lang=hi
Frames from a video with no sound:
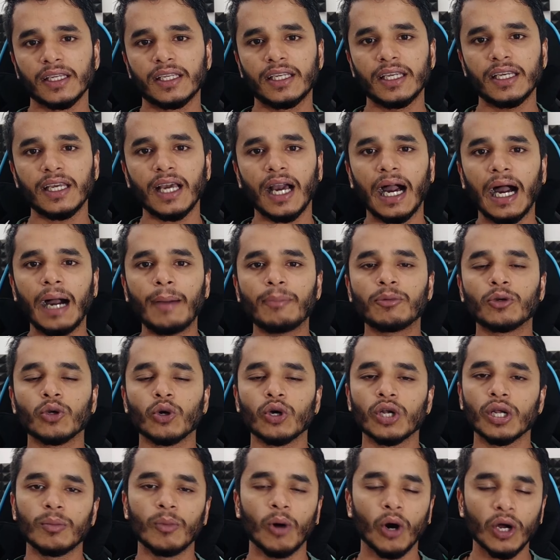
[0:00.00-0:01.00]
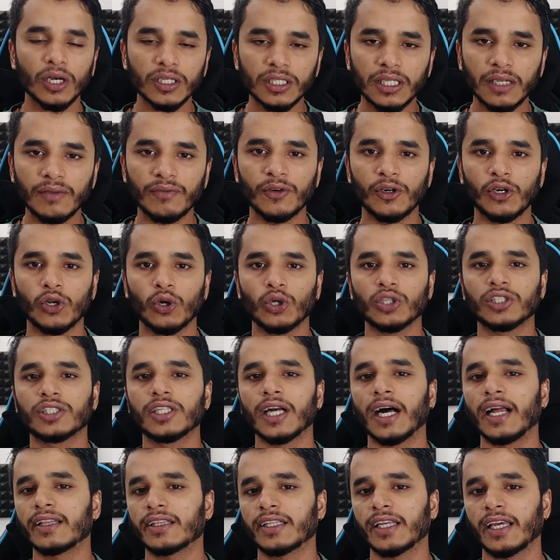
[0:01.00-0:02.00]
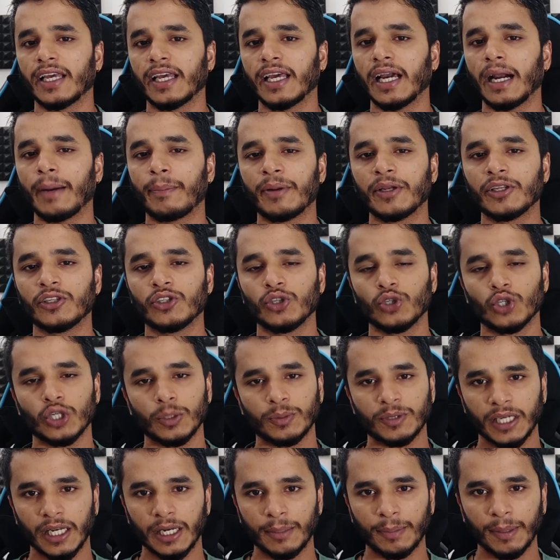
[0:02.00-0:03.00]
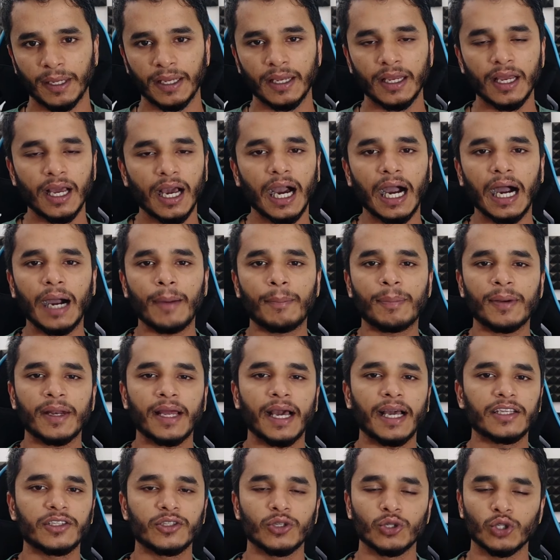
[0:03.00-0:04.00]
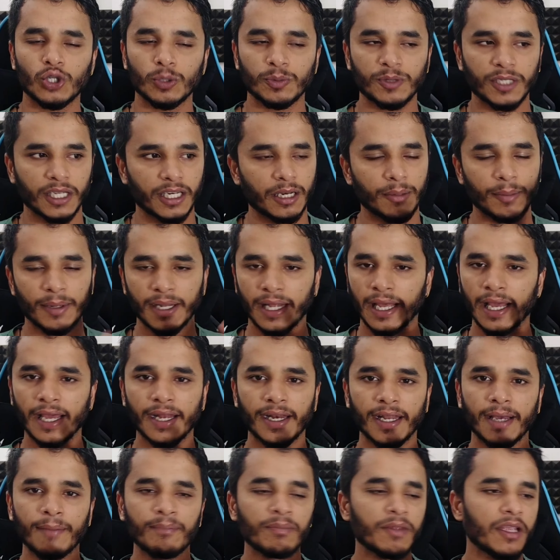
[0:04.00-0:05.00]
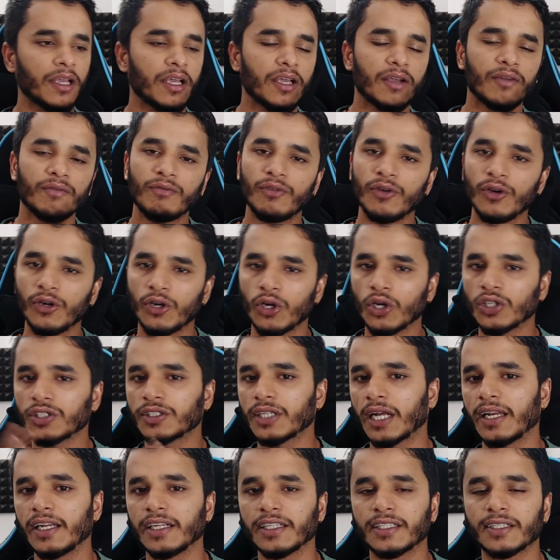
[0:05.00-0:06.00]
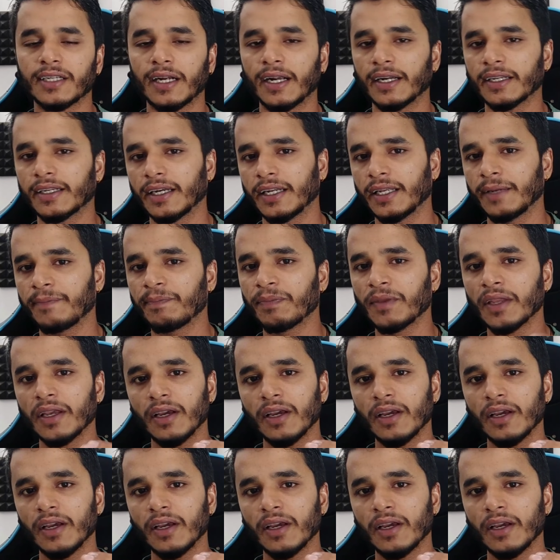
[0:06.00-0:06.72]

कि आप डोरेमोन की वीडियोस डालते हैं अपने यूट्यूब चैनल पे आपने आज यूट्यूब चैनल बनाया नया वीडियोज डालनी स्टार्ट करी